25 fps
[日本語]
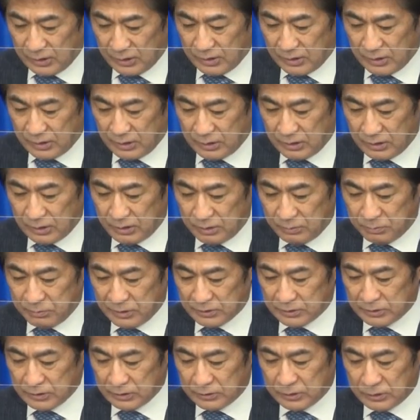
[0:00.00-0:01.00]
えー、
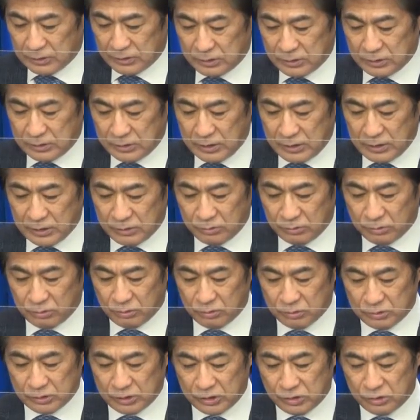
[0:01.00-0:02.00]
またですねあ
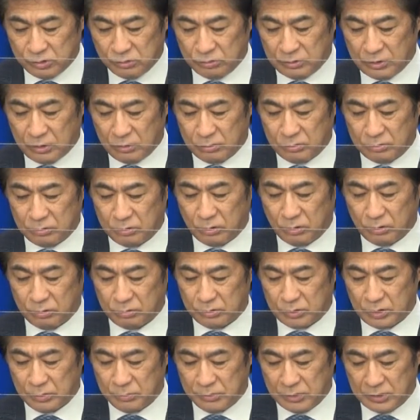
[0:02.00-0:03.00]
の、接種受ける努
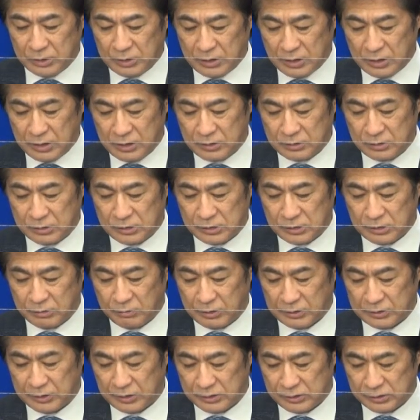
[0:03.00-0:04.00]
力義務に関して
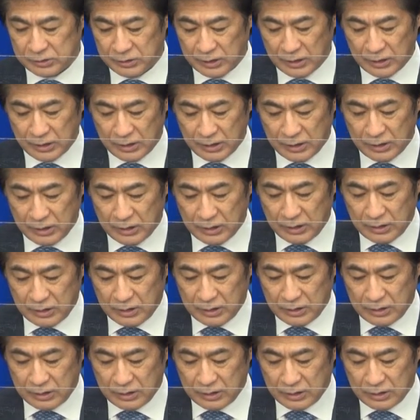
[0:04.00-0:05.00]
はですね、
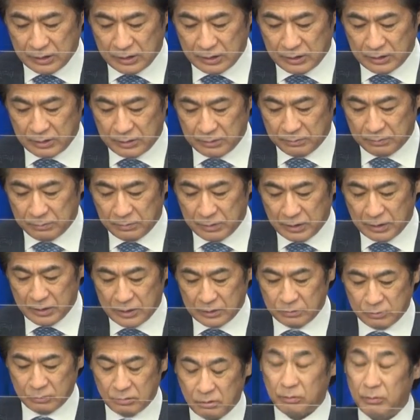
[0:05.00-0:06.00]
えま
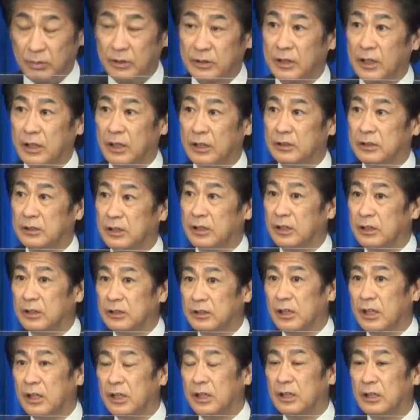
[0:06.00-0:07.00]
あ、あのまだ
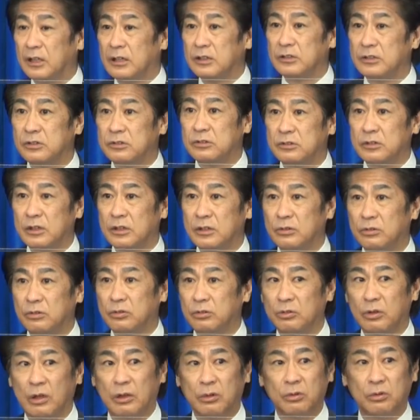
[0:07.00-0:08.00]
データが少ないという
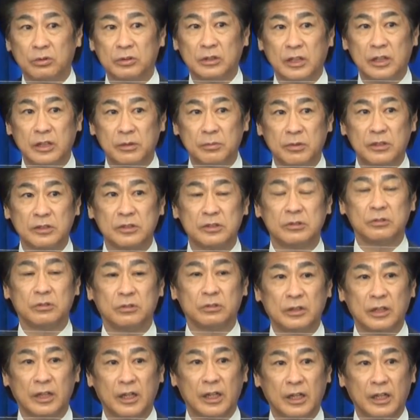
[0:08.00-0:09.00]
ことがございます
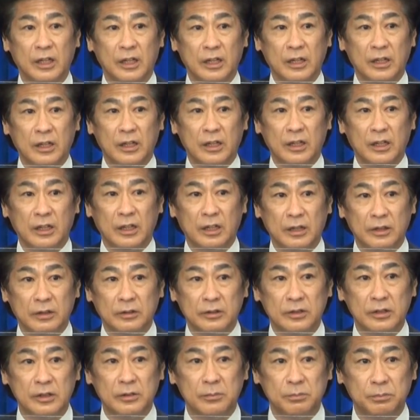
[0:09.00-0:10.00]
ので、
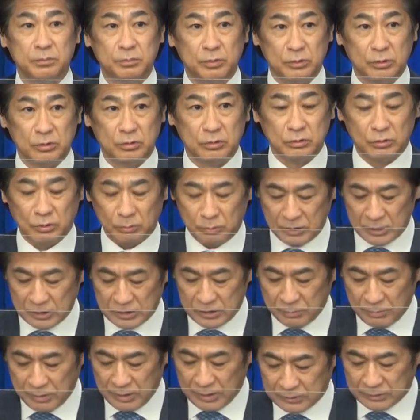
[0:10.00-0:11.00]
えー、妊婦の皆
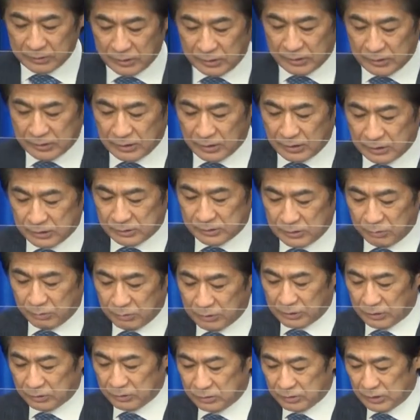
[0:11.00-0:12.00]
様方に関して
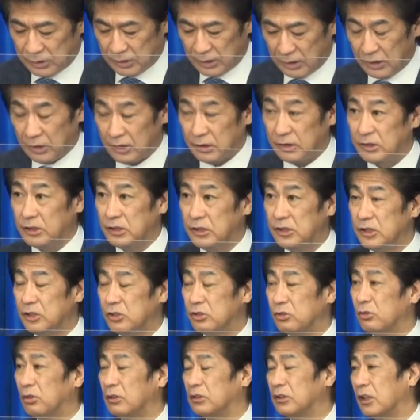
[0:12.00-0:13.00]
はですね妊娠
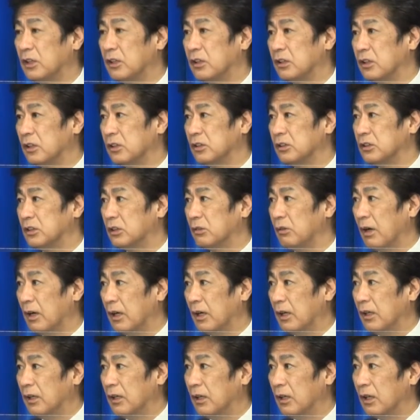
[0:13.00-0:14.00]
中の方に関して
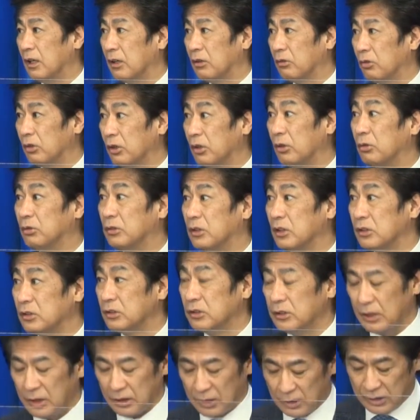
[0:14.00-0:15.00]
はこれをで
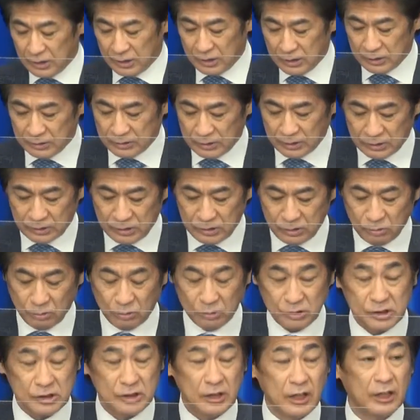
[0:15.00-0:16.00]
すね適
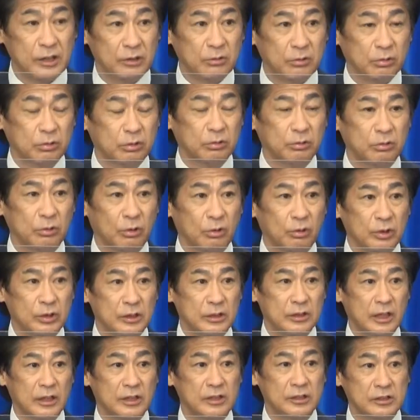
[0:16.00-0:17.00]
用しないことと
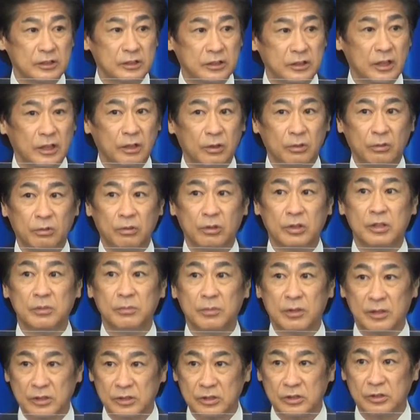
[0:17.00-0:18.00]
いたしており
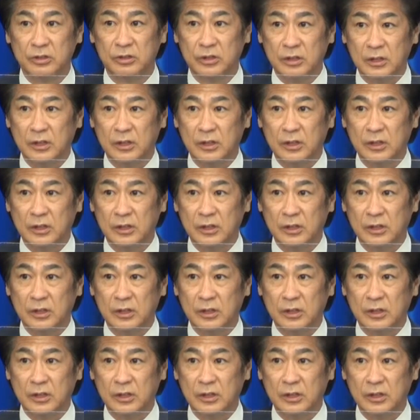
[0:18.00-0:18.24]
ます。